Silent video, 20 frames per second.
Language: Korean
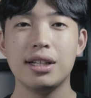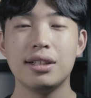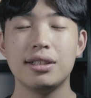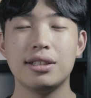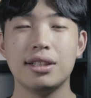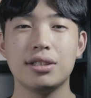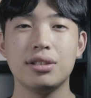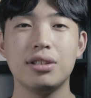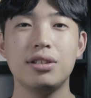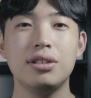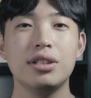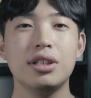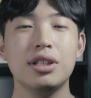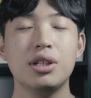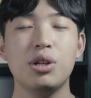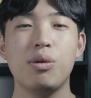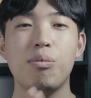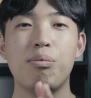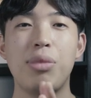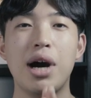그래서
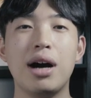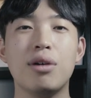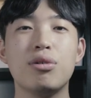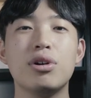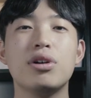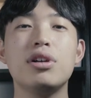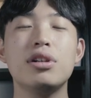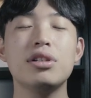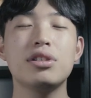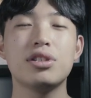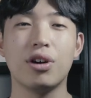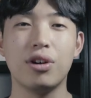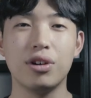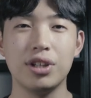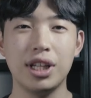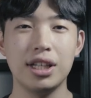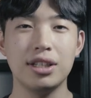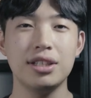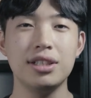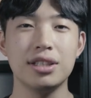8월
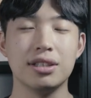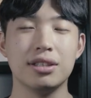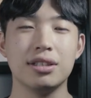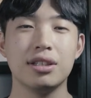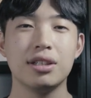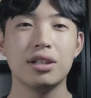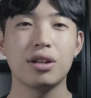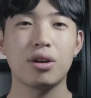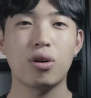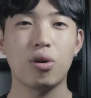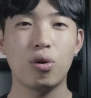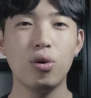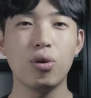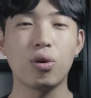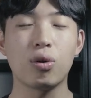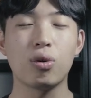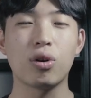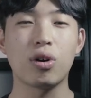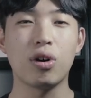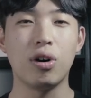전에는
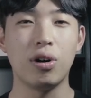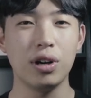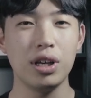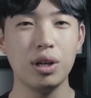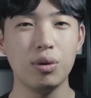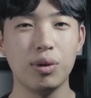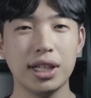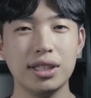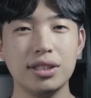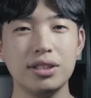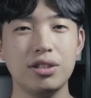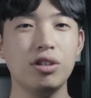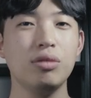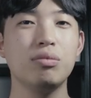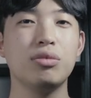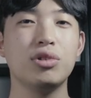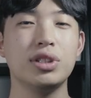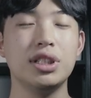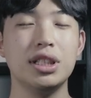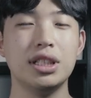꼭 거의
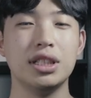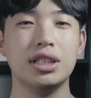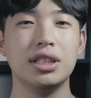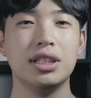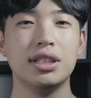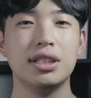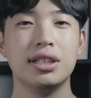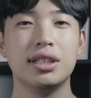완성본을